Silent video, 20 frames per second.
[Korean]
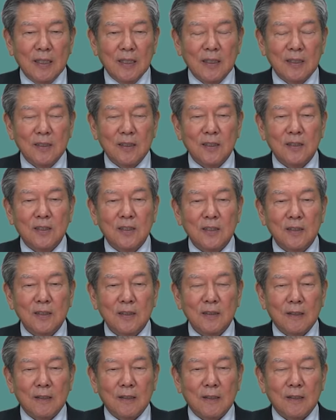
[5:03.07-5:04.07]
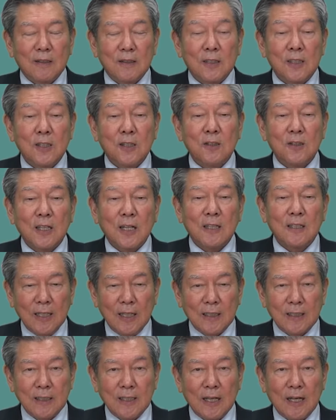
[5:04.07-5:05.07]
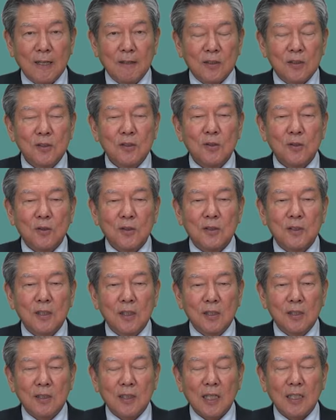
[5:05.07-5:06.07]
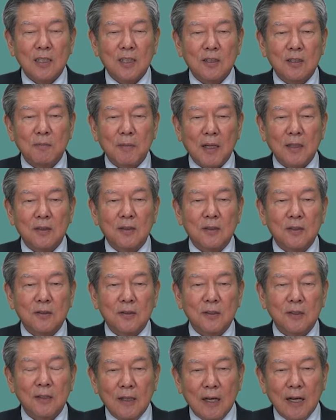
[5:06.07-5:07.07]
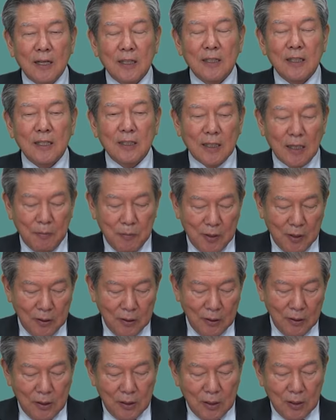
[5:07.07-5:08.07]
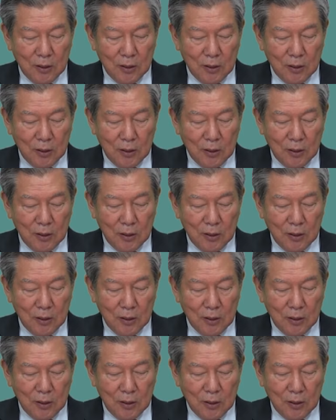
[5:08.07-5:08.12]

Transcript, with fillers: 이렇듯 어, 시켜 사는 게 아니라 스스로 일을 찾아서 만들어서 하게 된다면